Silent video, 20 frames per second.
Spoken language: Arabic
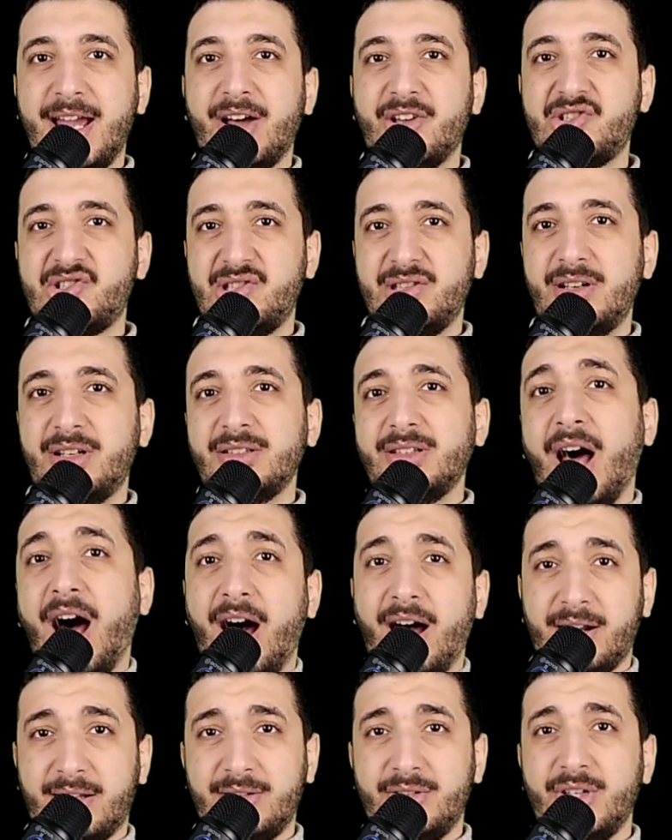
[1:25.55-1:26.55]
اصلان
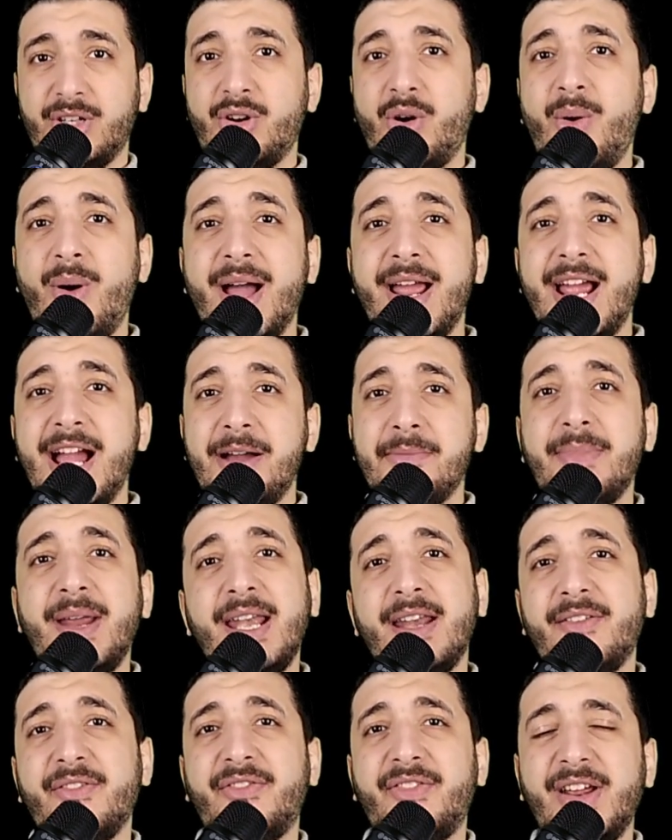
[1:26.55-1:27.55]
عرض ان هو
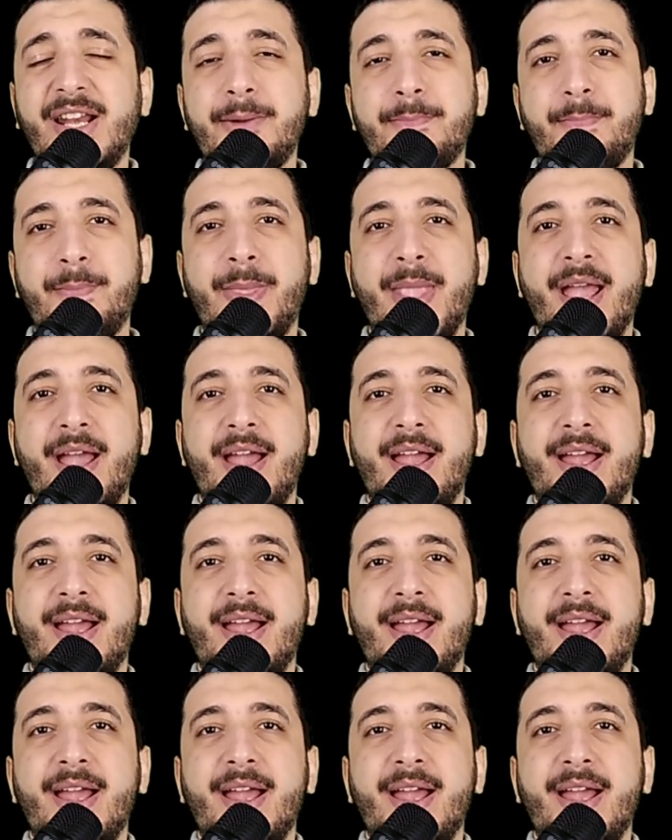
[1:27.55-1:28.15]
يعمل فيلم